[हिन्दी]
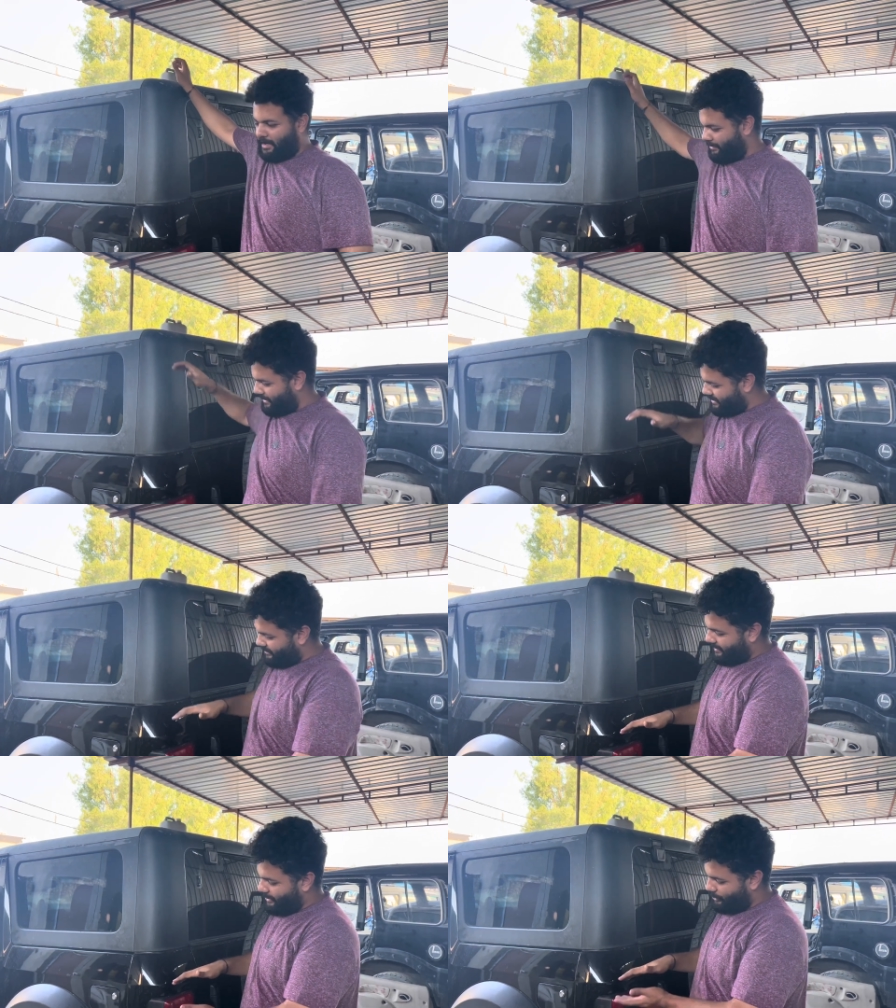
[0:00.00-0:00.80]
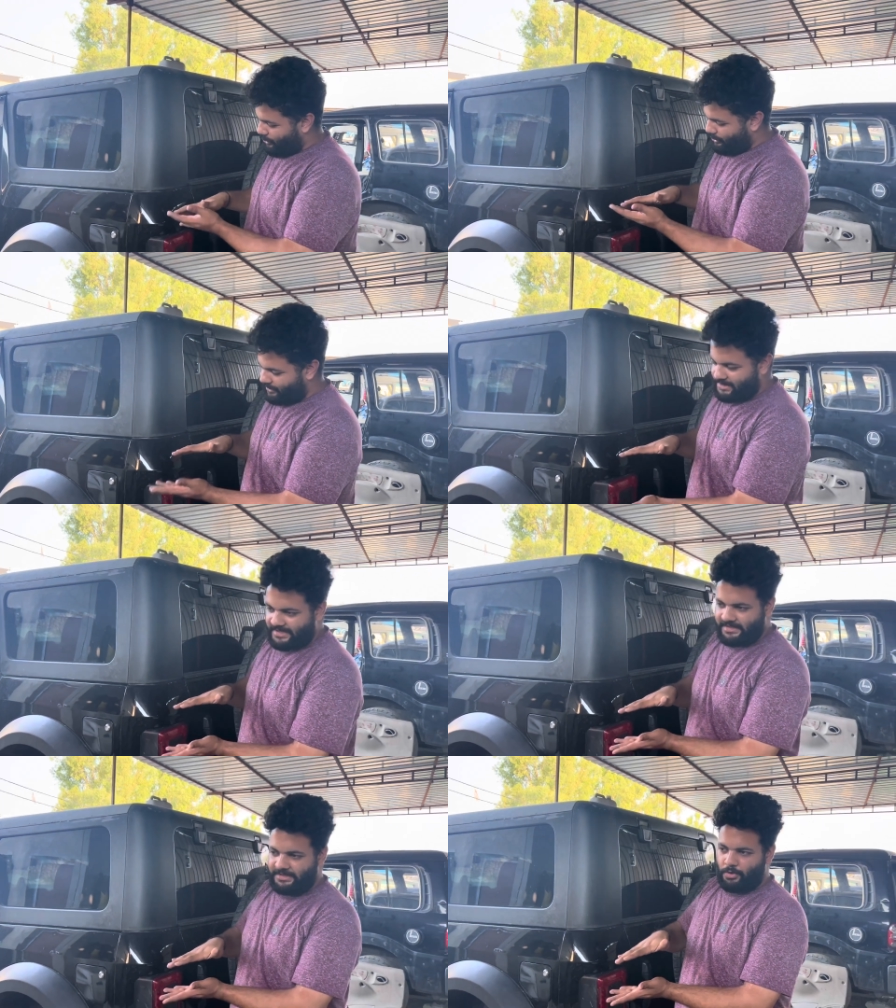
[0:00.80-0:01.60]
अब इस वेट को
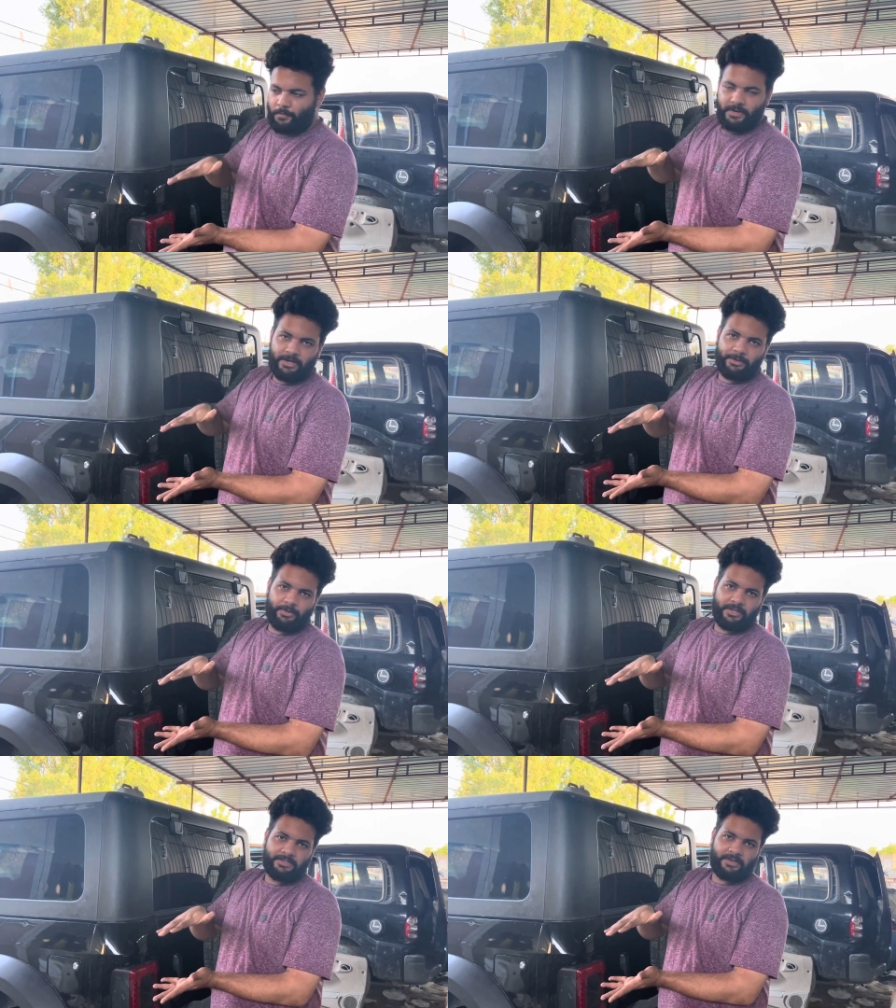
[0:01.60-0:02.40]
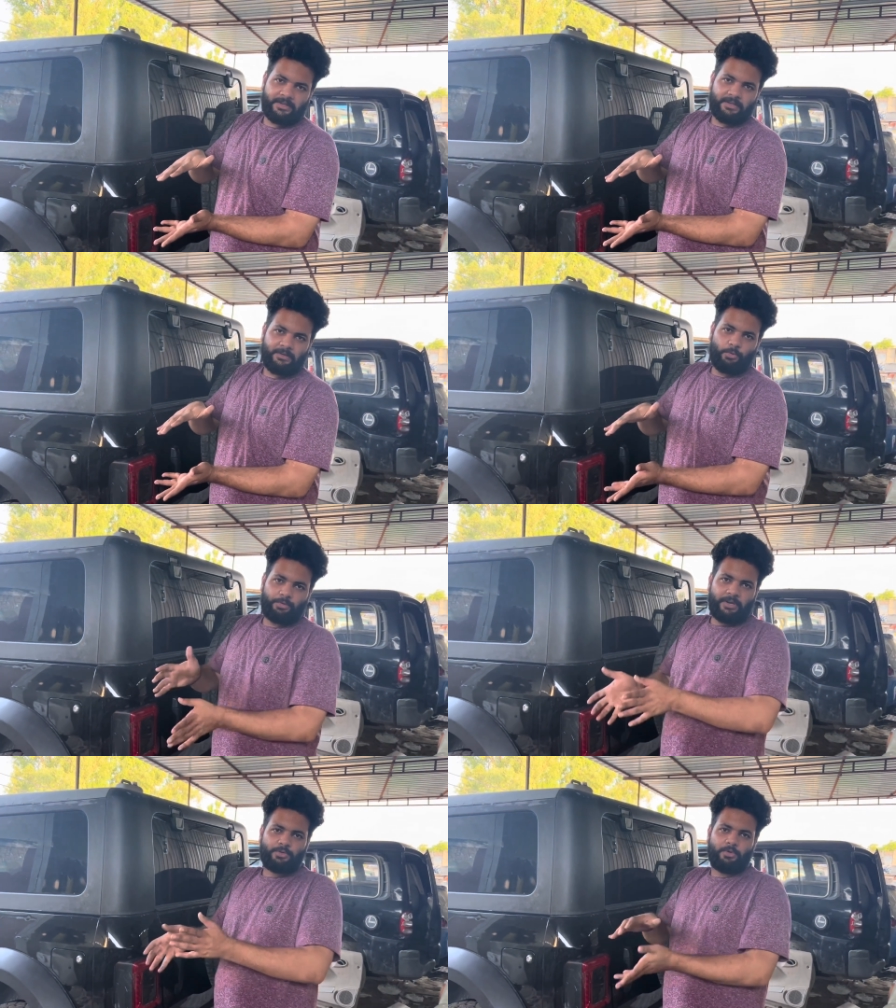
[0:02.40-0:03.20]
चैसी से ऊपर कर दोगे ना जितना हम्म।
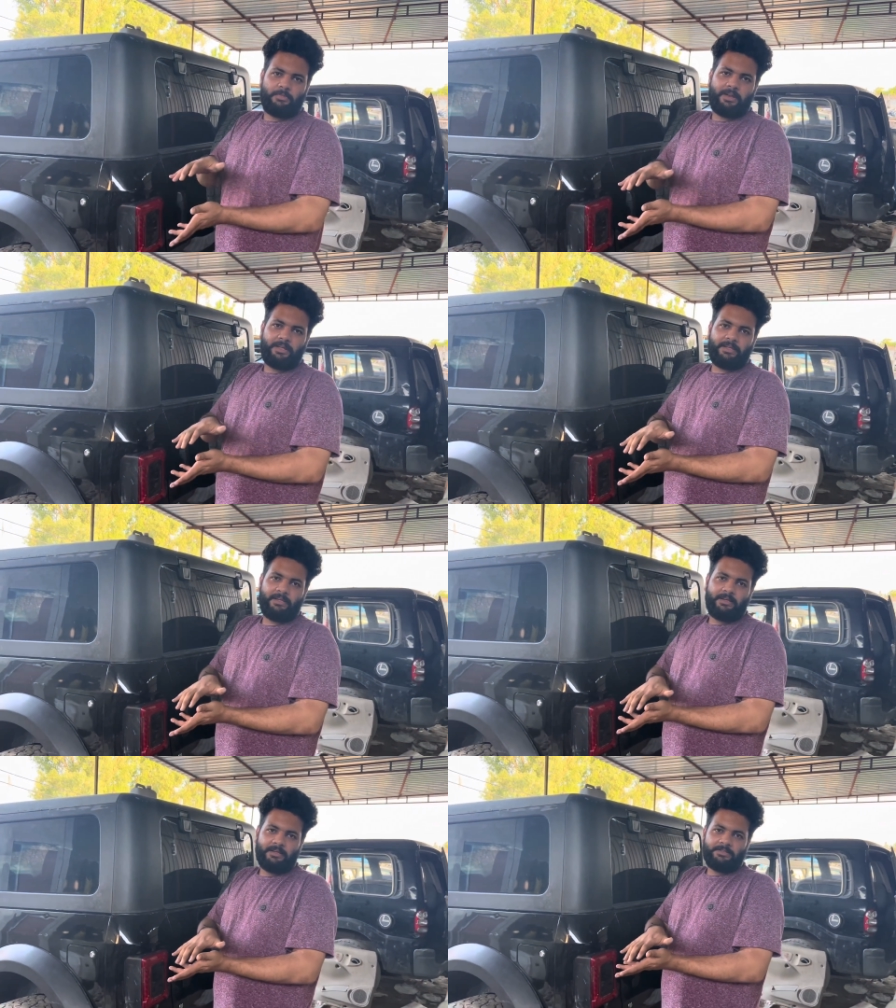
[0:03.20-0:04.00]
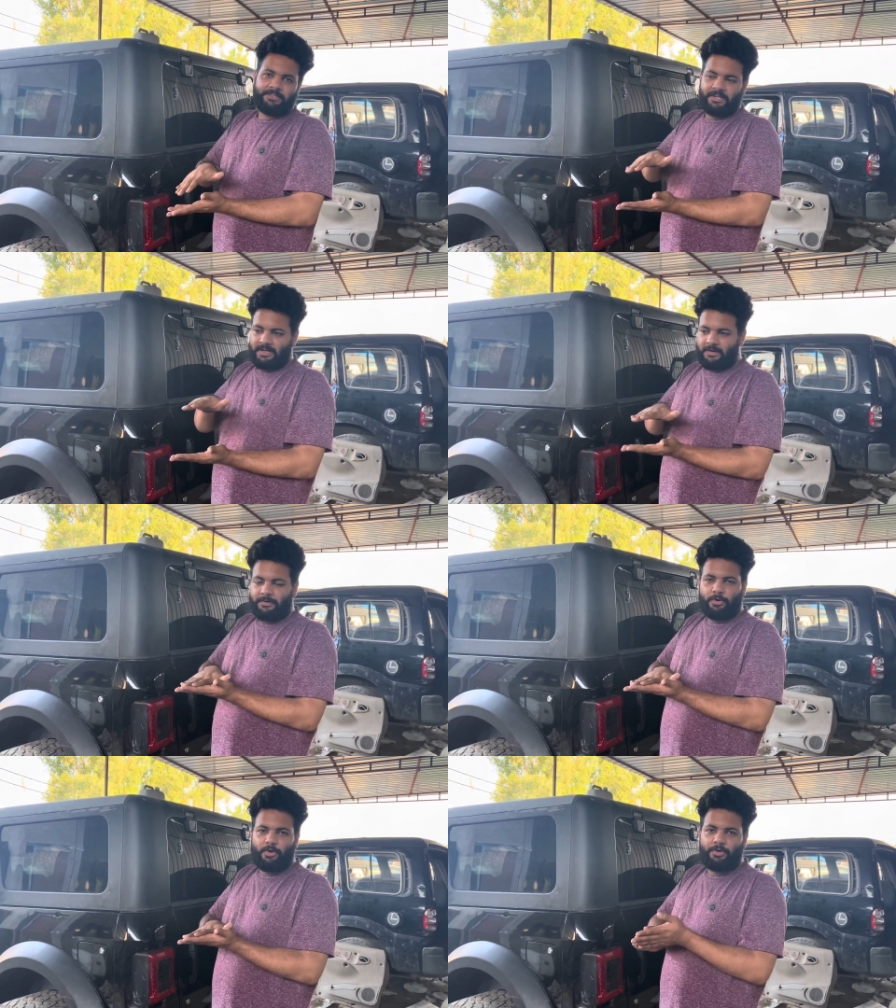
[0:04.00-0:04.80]
उतना झोल मारेगी हाँ। जितना कम
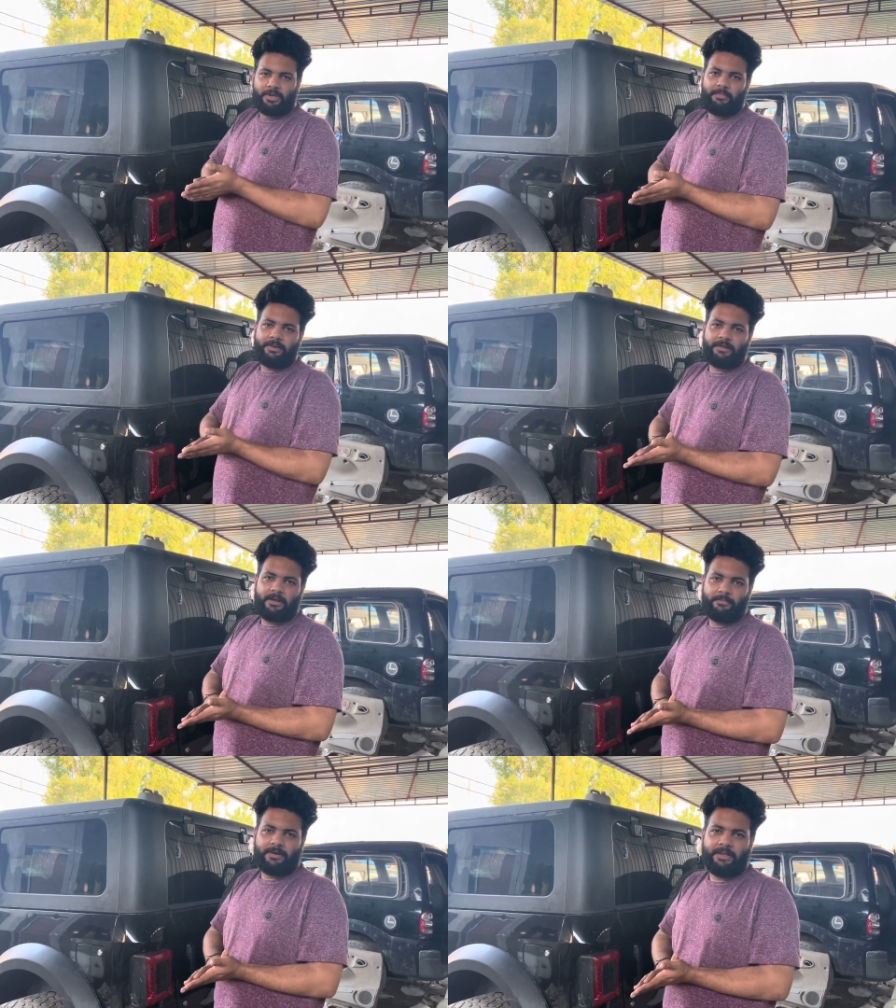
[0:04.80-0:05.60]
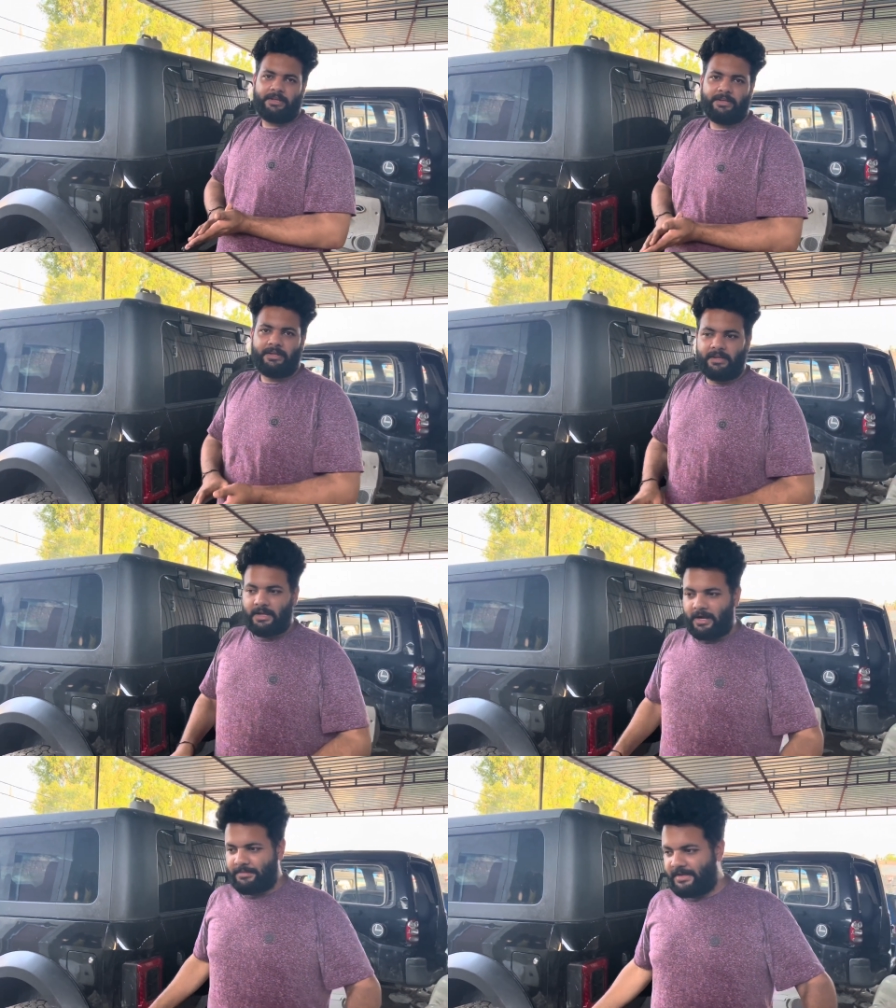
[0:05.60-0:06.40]
रखोगे उतना कम
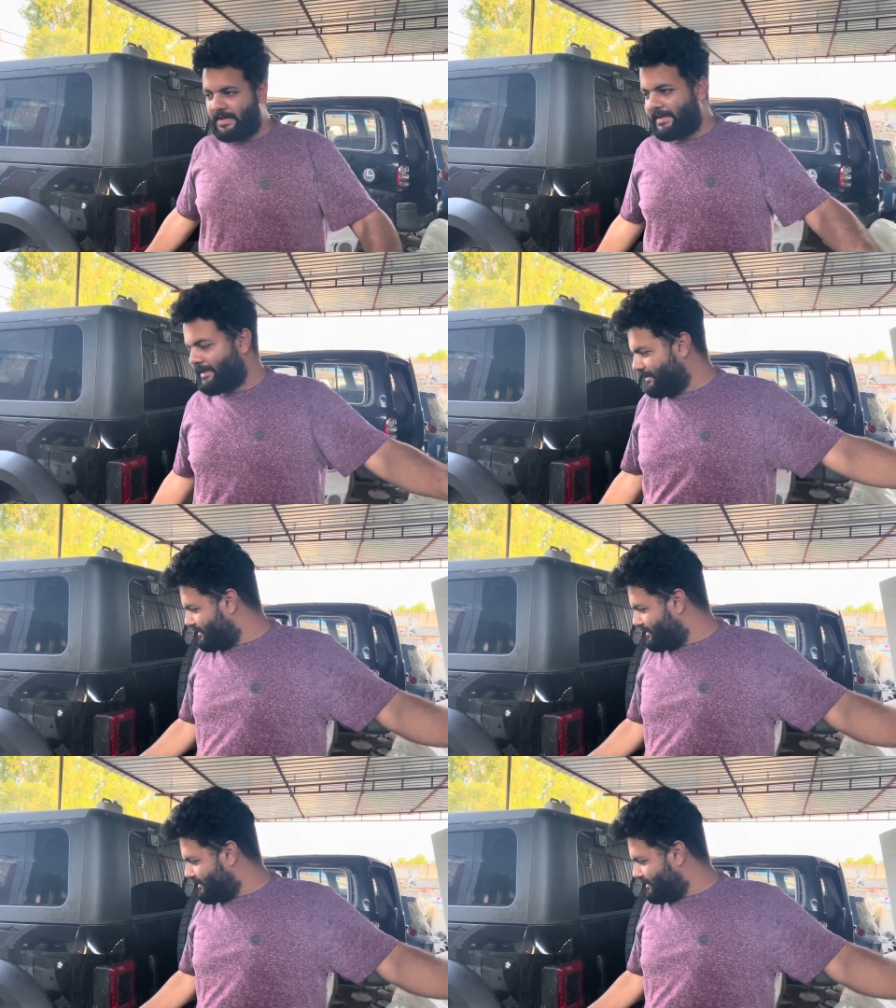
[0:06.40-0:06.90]
करेगी अब ये है कि